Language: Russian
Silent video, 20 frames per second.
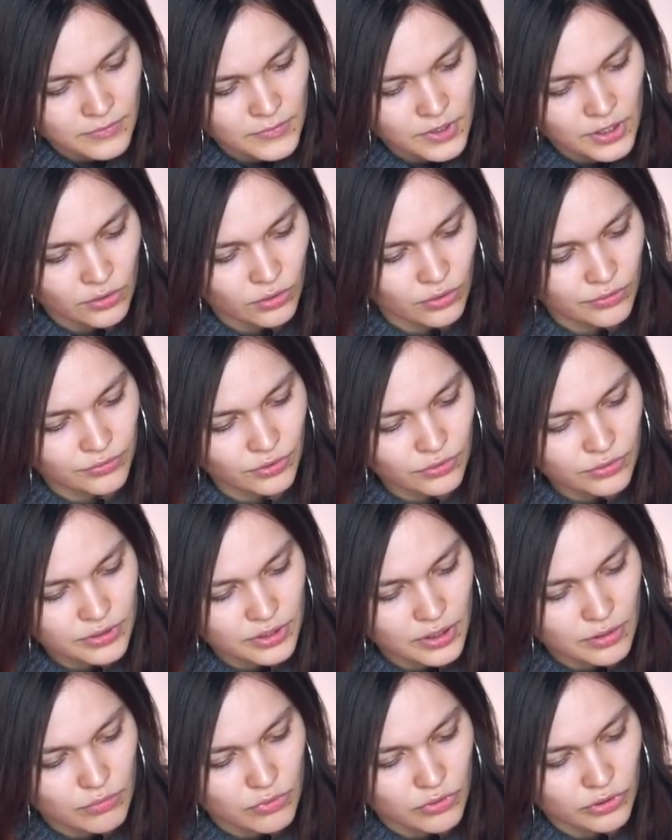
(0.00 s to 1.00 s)
Не, ну а вдруг
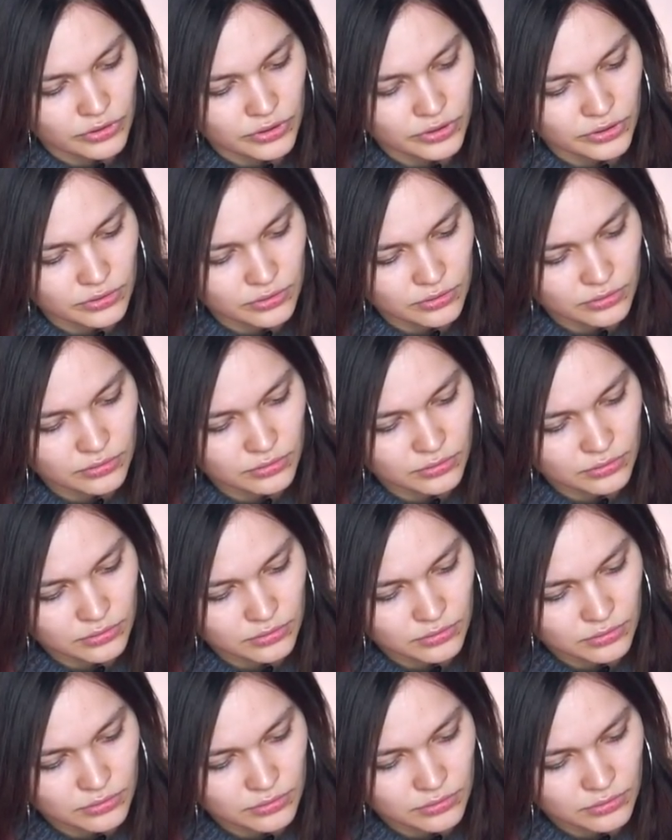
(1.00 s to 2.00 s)
сработает?
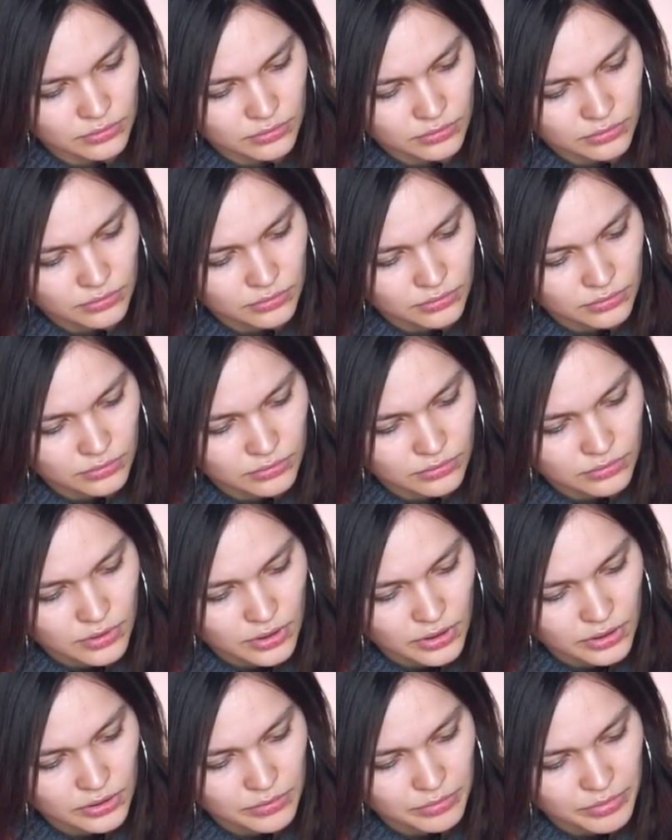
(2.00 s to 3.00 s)

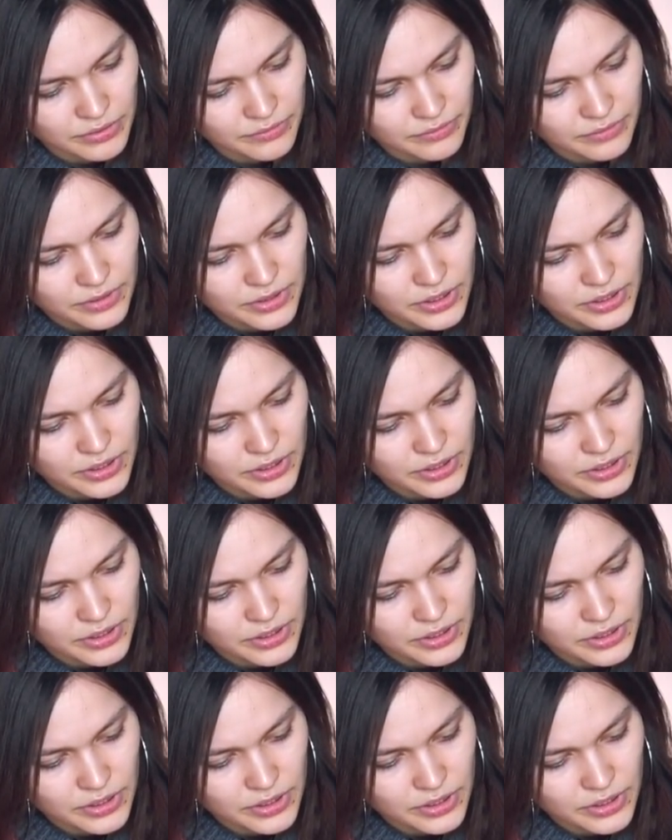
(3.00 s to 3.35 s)
Как это, правда,